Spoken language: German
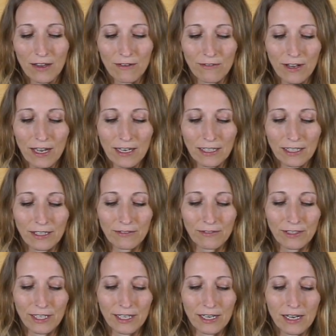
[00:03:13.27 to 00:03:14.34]
welche
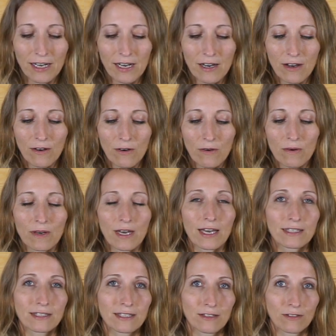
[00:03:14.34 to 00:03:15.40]
wir
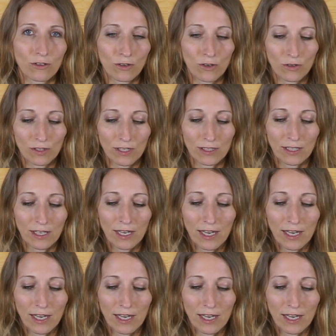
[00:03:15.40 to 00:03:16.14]
essen können.